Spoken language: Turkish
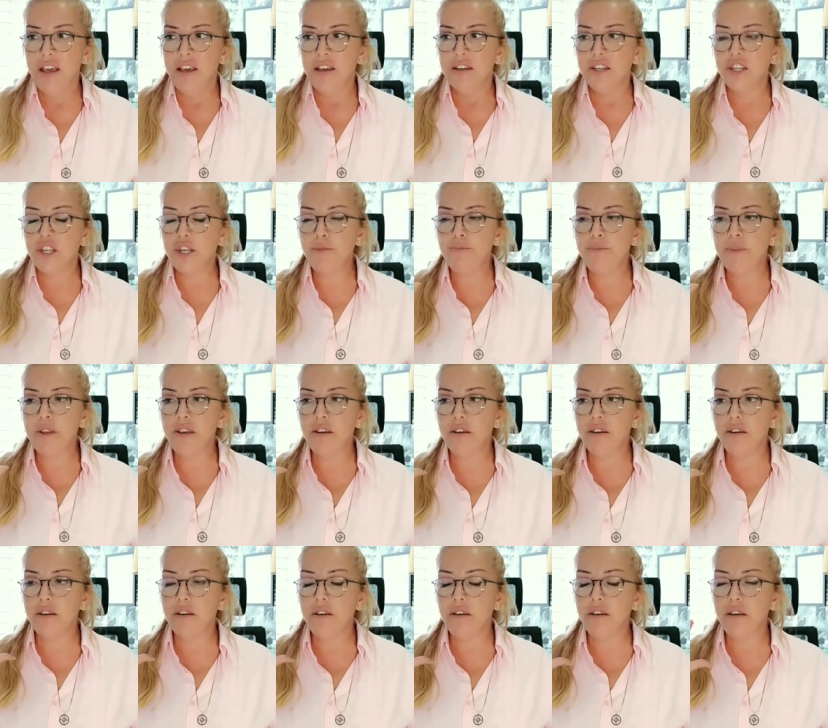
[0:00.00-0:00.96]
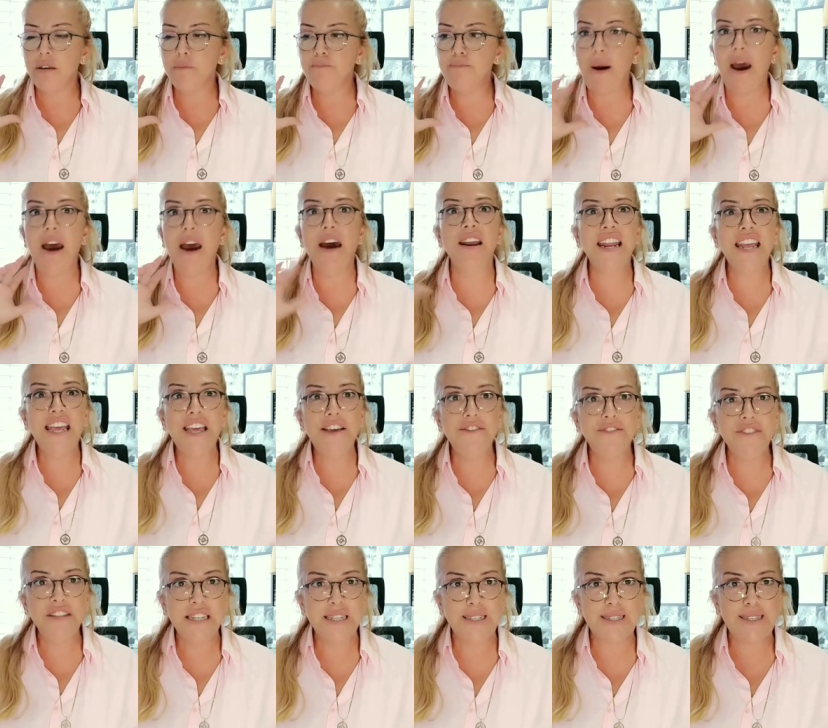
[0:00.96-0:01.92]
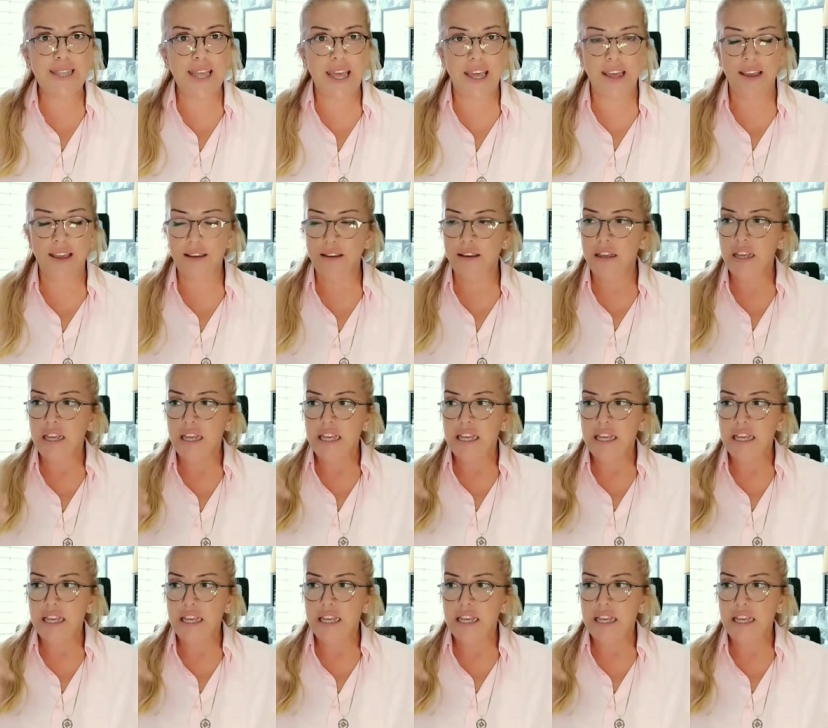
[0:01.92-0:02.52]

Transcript: Şimdi e, para evinizde,